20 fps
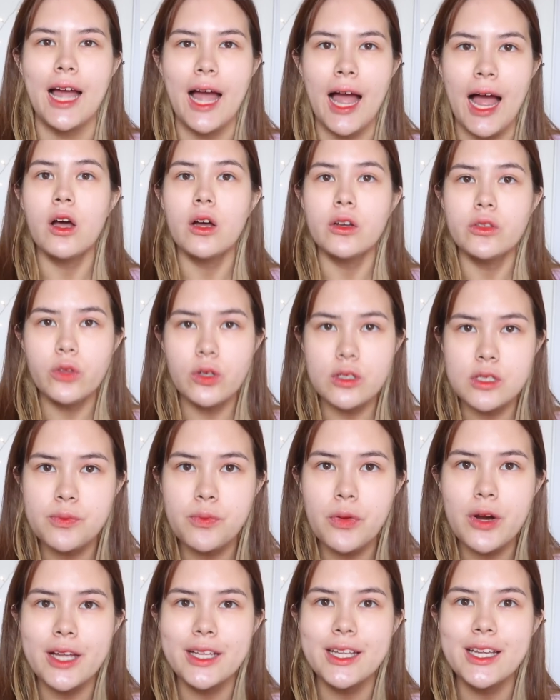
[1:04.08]
นะคะโดยส
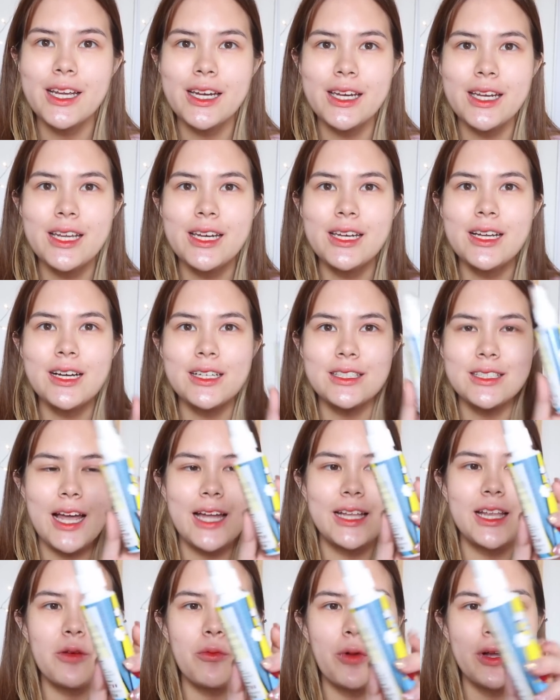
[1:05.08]
เปรย์ที่ลิลลี่เลือกใช้
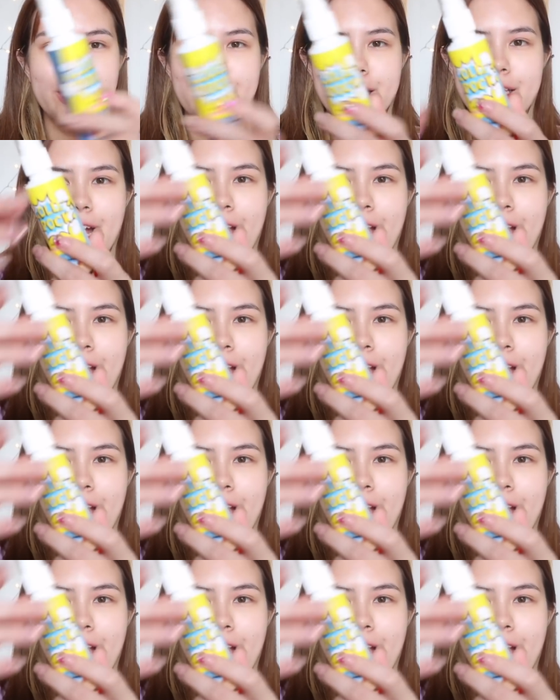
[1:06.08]
ในวันนี้